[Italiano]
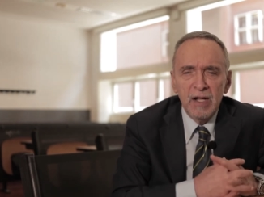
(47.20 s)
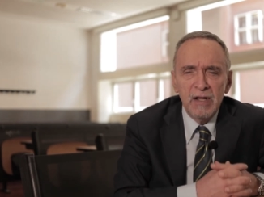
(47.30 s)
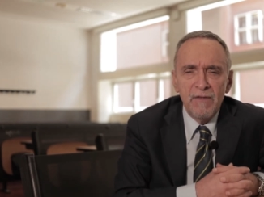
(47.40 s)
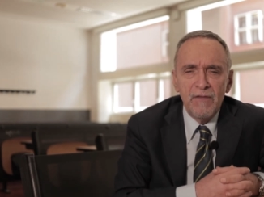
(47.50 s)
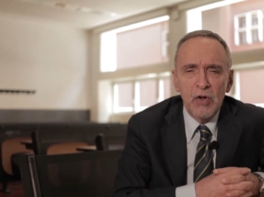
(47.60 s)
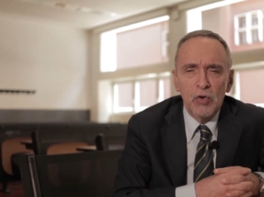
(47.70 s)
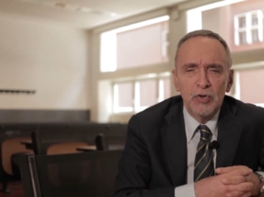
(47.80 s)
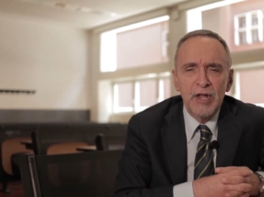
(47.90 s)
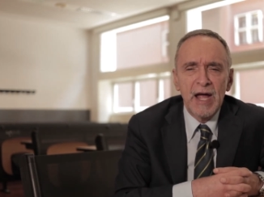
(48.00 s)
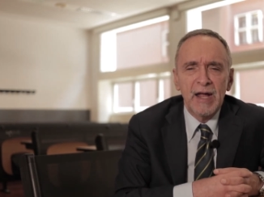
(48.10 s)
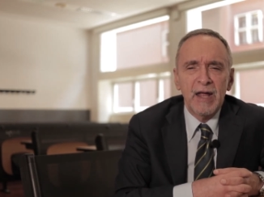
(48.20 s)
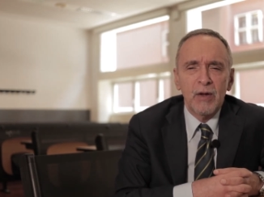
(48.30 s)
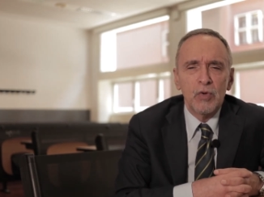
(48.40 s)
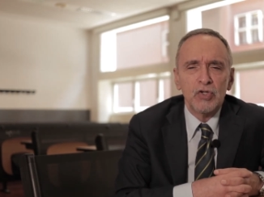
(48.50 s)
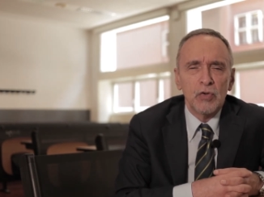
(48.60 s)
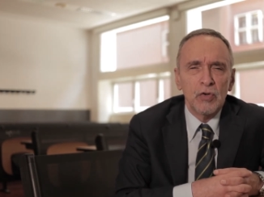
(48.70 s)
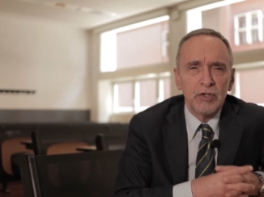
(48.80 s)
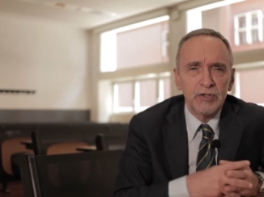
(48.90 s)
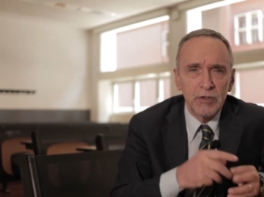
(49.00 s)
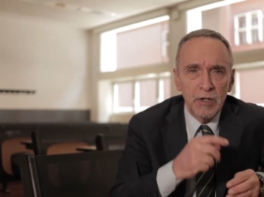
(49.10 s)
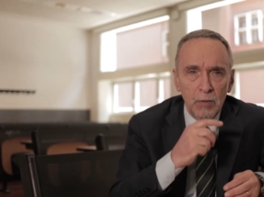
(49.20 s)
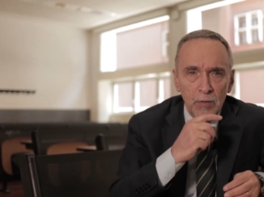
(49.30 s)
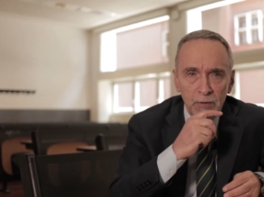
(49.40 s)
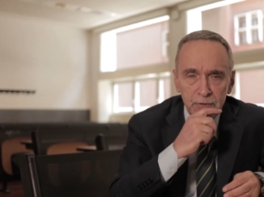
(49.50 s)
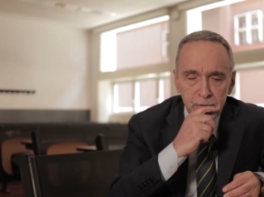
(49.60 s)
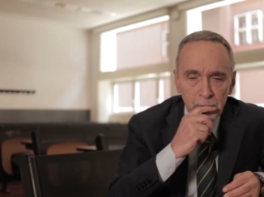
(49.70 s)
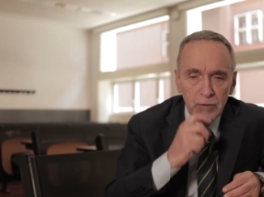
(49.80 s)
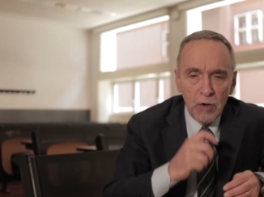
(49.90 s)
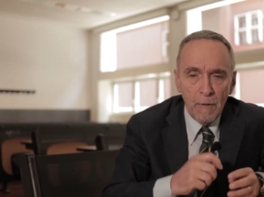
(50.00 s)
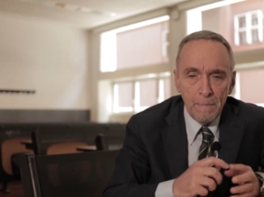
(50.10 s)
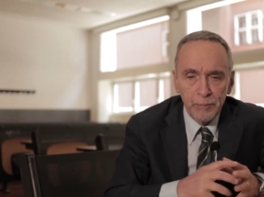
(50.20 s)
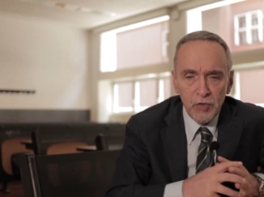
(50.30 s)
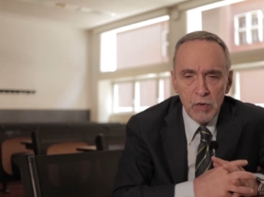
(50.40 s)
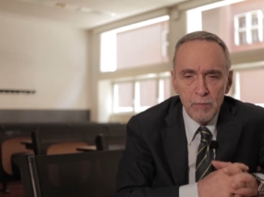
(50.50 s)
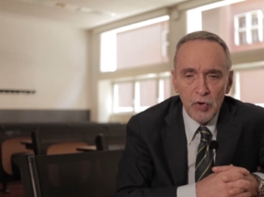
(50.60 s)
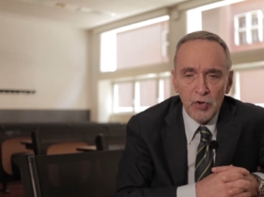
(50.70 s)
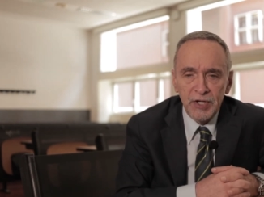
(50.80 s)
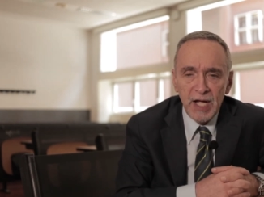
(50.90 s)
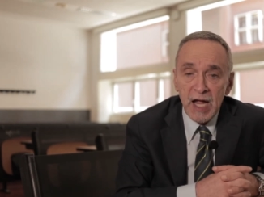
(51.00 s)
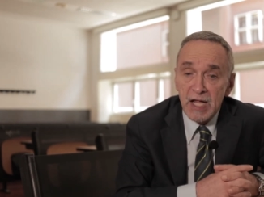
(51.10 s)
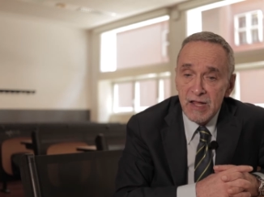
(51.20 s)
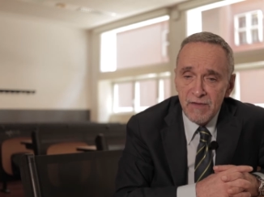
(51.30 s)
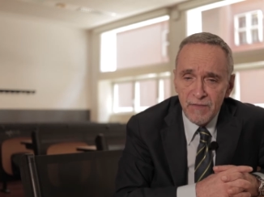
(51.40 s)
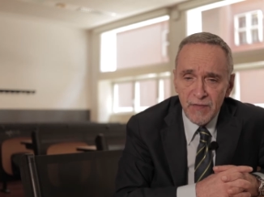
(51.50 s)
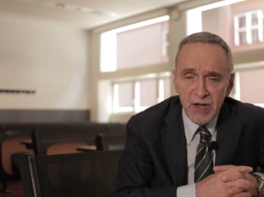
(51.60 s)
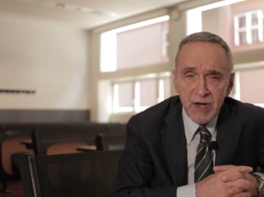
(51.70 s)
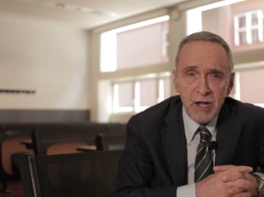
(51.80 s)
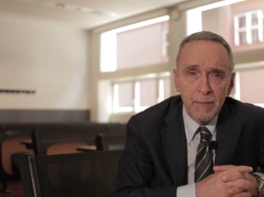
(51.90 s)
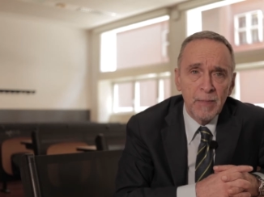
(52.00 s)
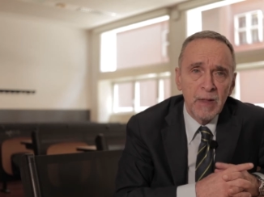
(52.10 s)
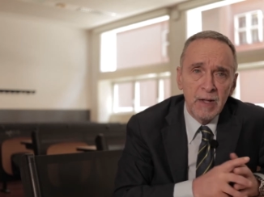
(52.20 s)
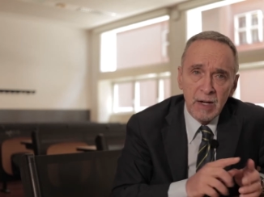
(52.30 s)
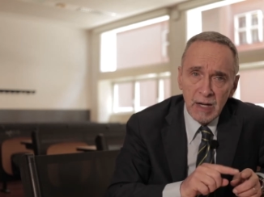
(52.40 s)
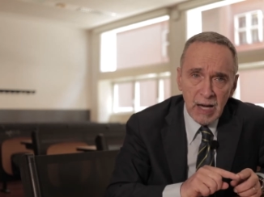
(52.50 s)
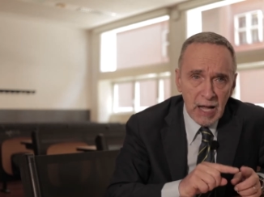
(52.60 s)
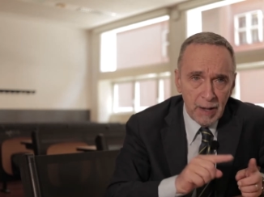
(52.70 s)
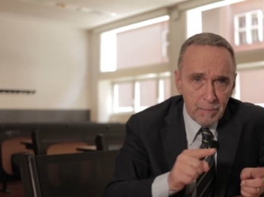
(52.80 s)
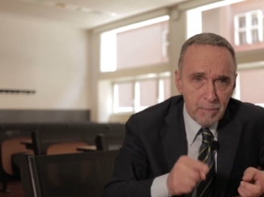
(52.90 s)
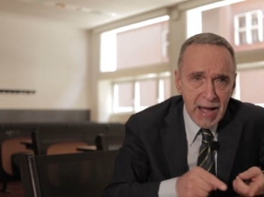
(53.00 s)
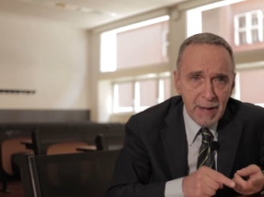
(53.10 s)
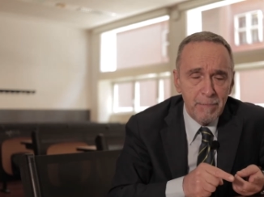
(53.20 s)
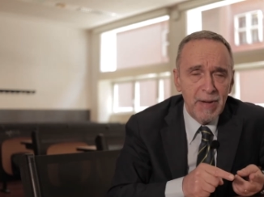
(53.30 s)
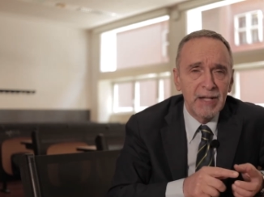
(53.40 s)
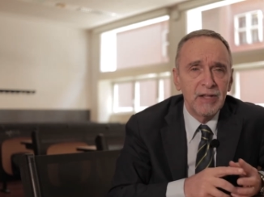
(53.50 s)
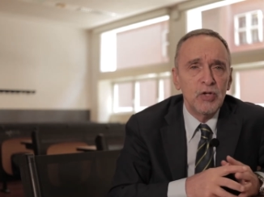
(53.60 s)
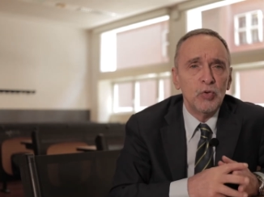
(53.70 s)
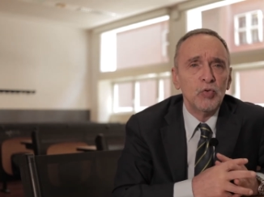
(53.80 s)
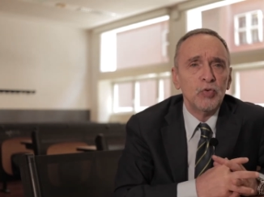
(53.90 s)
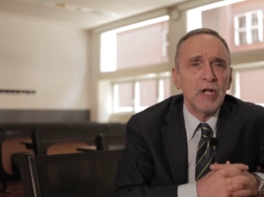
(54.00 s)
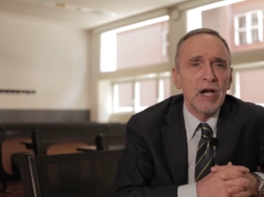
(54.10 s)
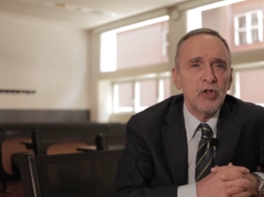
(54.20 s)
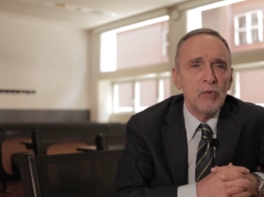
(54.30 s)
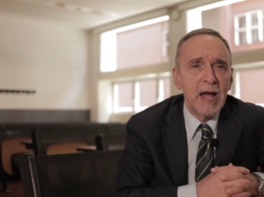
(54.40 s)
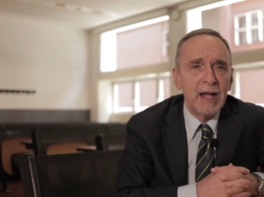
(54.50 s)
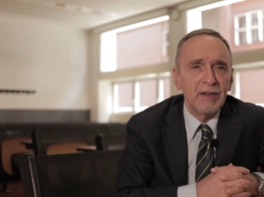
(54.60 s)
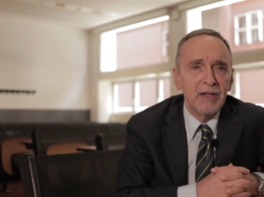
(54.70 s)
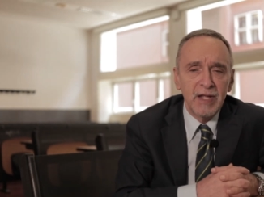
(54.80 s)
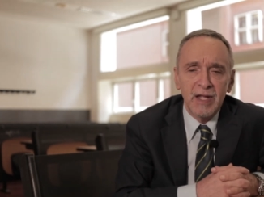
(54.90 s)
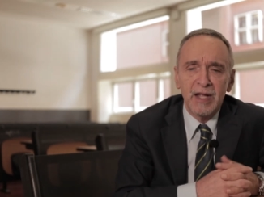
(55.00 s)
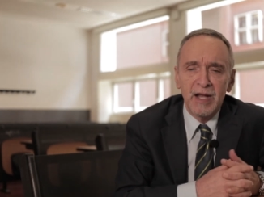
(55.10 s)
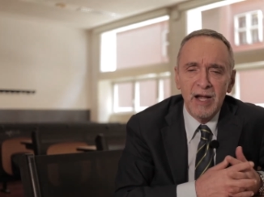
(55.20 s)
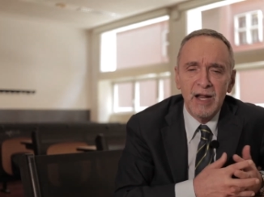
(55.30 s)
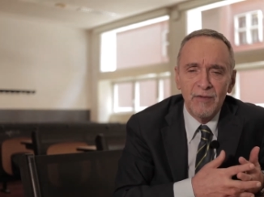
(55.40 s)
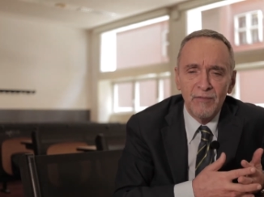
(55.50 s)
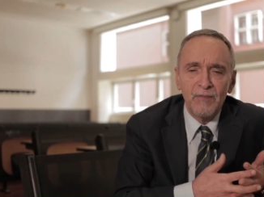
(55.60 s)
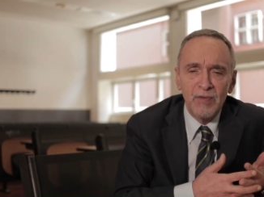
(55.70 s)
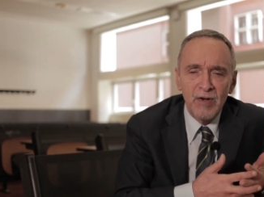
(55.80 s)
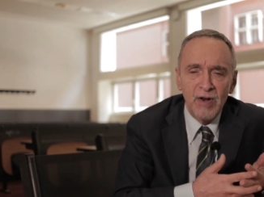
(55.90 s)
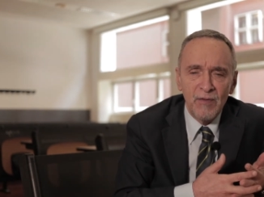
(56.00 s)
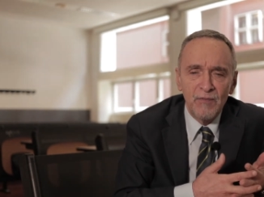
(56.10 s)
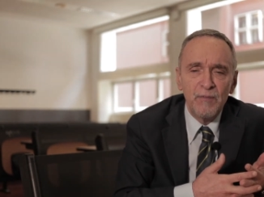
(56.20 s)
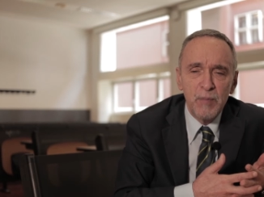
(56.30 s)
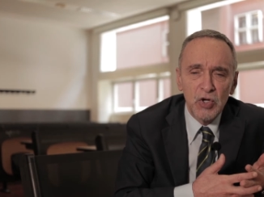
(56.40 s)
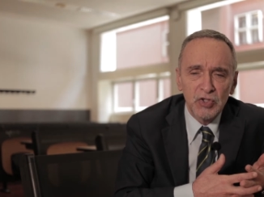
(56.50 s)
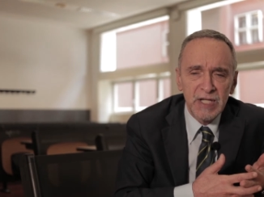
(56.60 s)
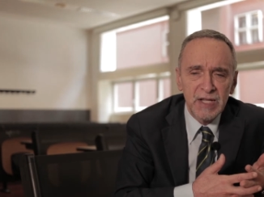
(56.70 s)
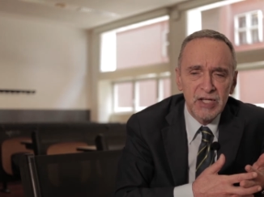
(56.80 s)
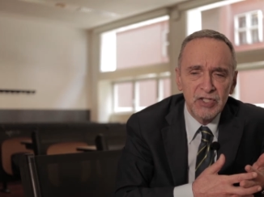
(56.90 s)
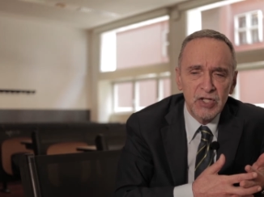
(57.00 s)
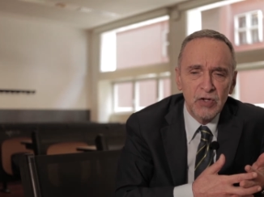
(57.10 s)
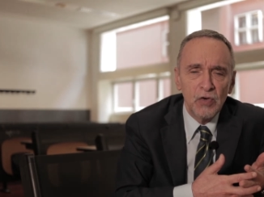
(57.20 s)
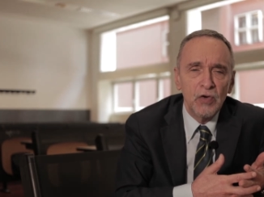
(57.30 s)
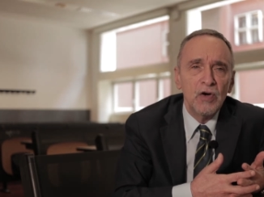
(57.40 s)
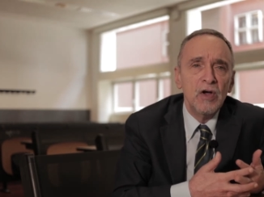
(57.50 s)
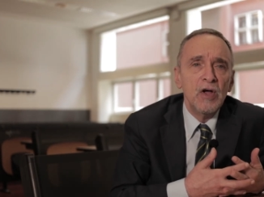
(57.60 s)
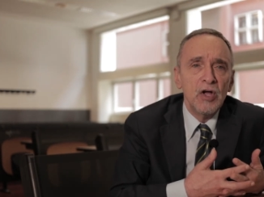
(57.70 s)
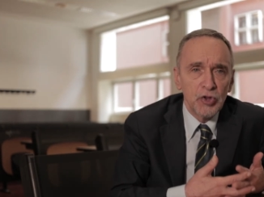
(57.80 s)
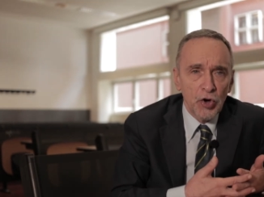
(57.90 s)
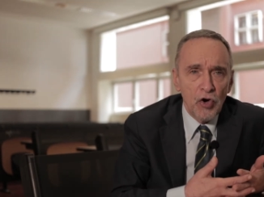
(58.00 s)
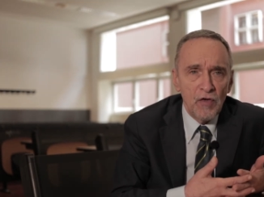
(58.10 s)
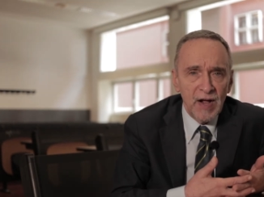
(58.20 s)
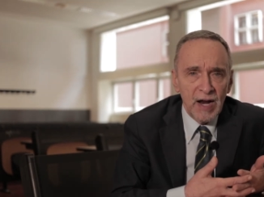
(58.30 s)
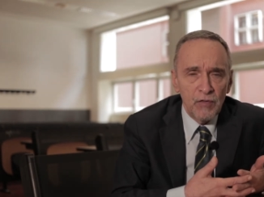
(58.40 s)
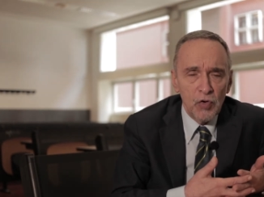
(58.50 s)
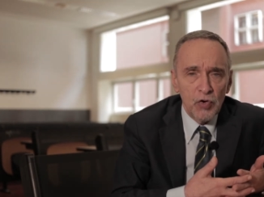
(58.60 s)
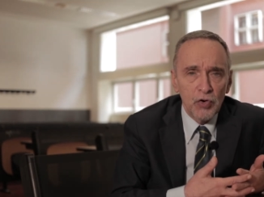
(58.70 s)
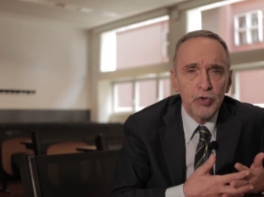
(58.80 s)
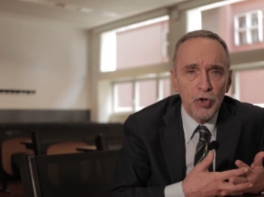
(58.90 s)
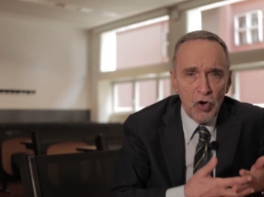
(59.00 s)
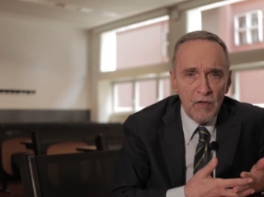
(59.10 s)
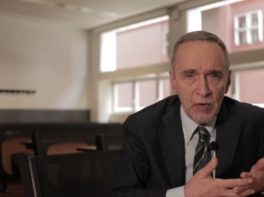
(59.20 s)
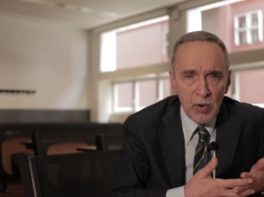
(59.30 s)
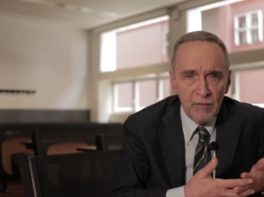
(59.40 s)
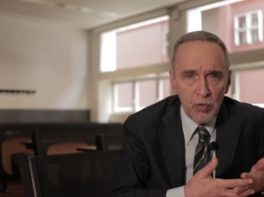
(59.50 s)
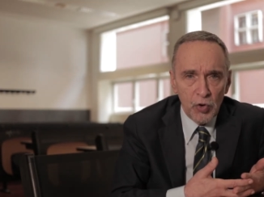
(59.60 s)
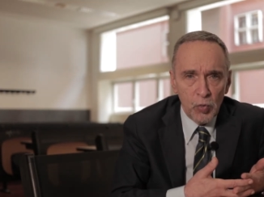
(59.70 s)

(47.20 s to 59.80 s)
difficoltà che questo corso di studio comporta ed infine la mamma di tutte le domande, il, il biostatistico trova lavoro, trova un lavoro